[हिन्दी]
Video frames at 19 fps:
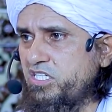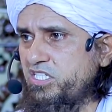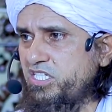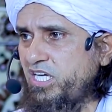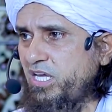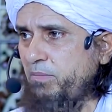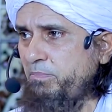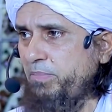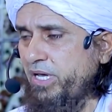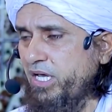
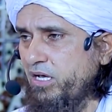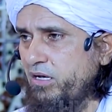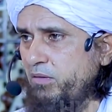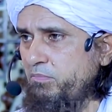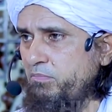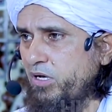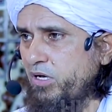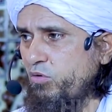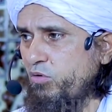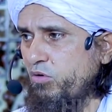सच्चे
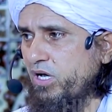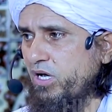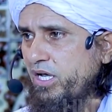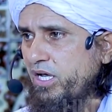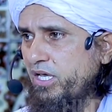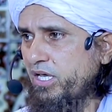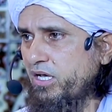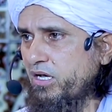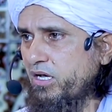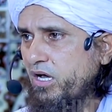पैगंबरों
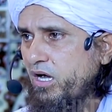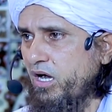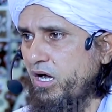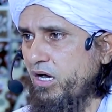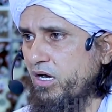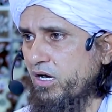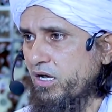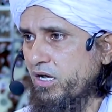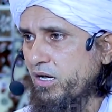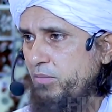का
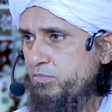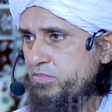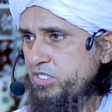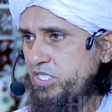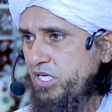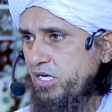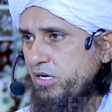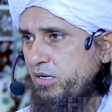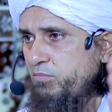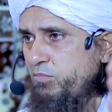इनकार कम
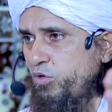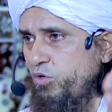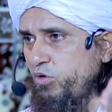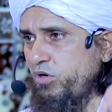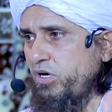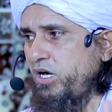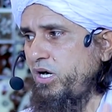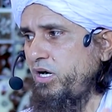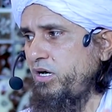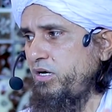से कम
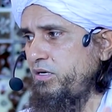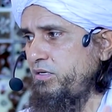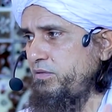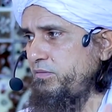होगा